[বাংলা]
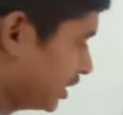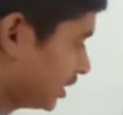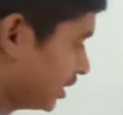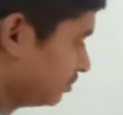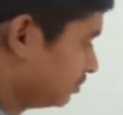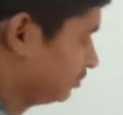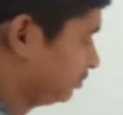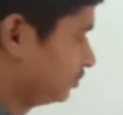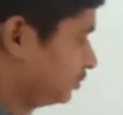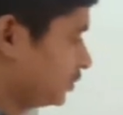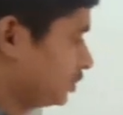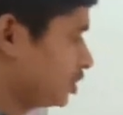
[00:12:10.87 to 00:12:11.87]
দেখলাম
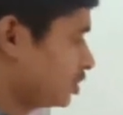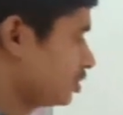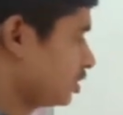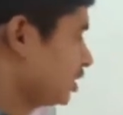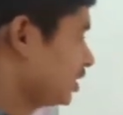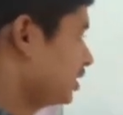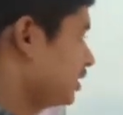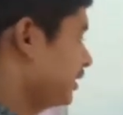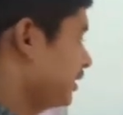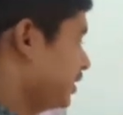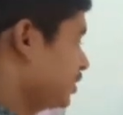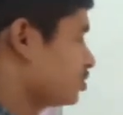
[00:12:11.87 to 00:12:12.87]
দশ ঘন্টা
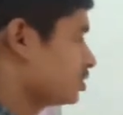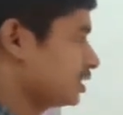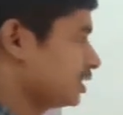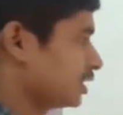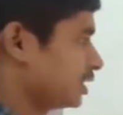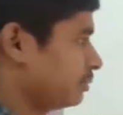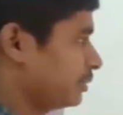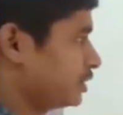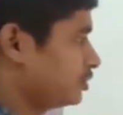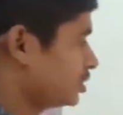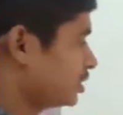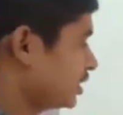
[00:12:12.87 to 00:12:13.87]
এস দশা দেখলাম
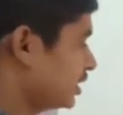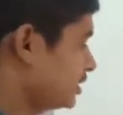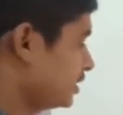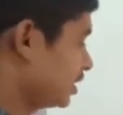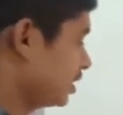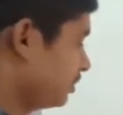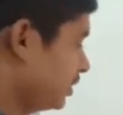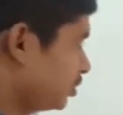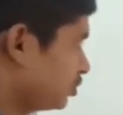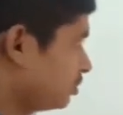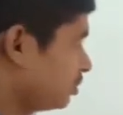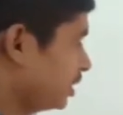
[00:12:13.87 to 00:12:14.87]
এস দশার কাজ দেখলাম
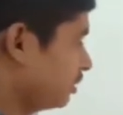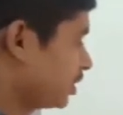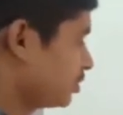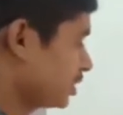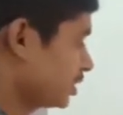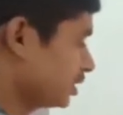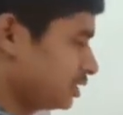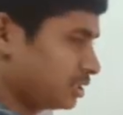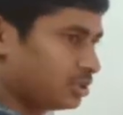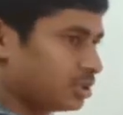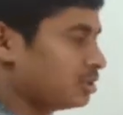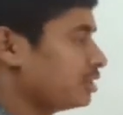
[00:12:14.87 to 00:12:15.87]
এটা সময় নিয়ে মানুষের ক্ষেত্রে
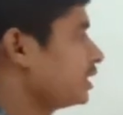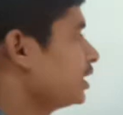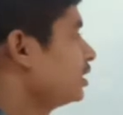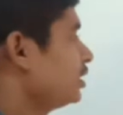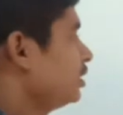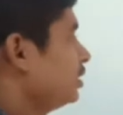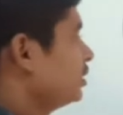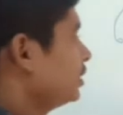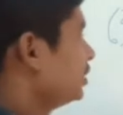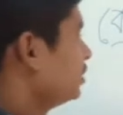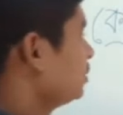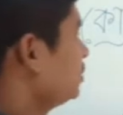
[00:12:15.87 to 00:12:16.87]
ন ঘন্টা
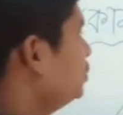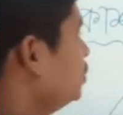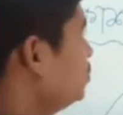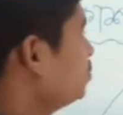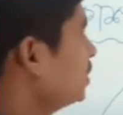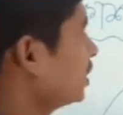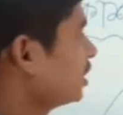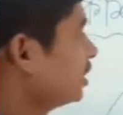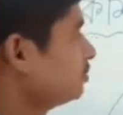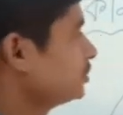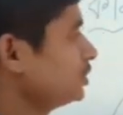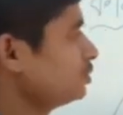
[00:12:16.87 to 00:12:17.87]
জি টু
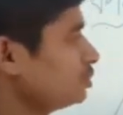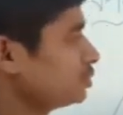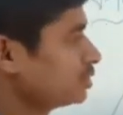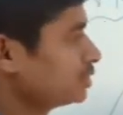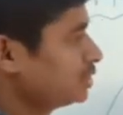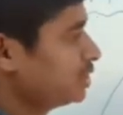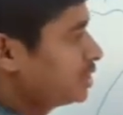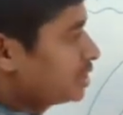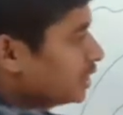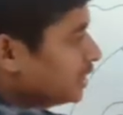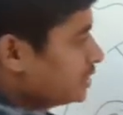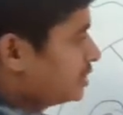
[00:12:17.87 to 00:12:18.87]
দেখলাম জি টু কী কী
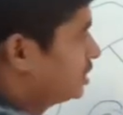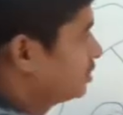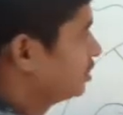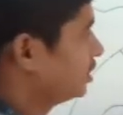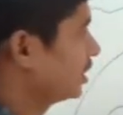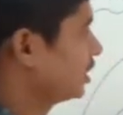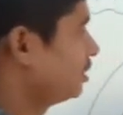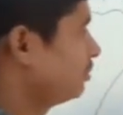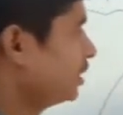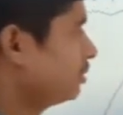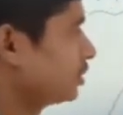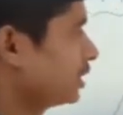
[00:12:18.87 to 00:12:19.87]
কাজ সেগুলো দেখলাম
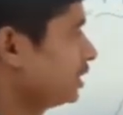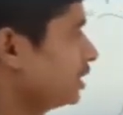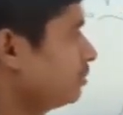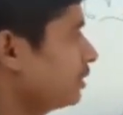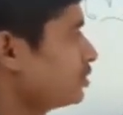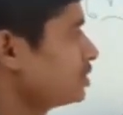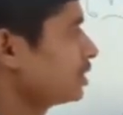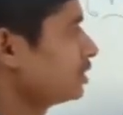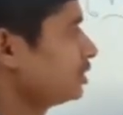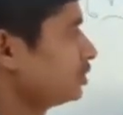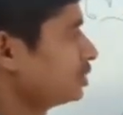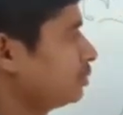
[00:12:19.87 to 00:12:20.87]
এবং এটা মানুষের
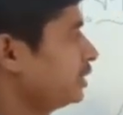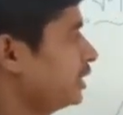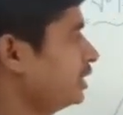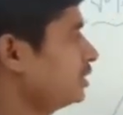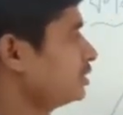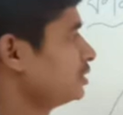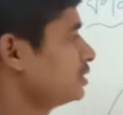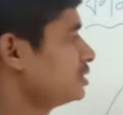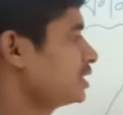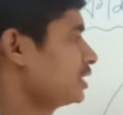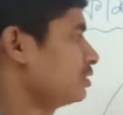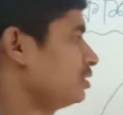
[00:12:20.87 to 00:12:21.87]
ক্ষেত্রে সময় নেই
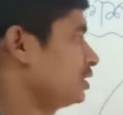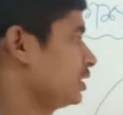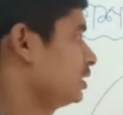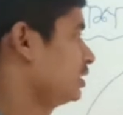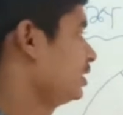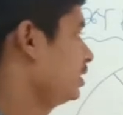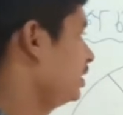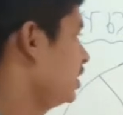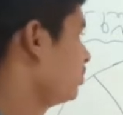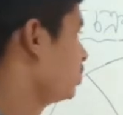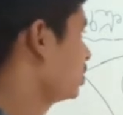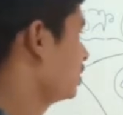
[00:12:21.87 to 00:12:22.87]
চার ঘন্টা
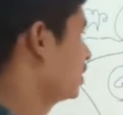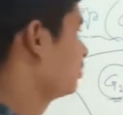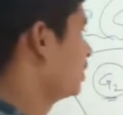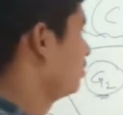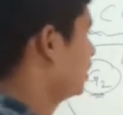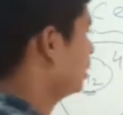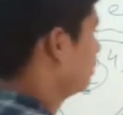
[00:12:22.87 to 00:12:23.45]
এরপর দেখব আমরা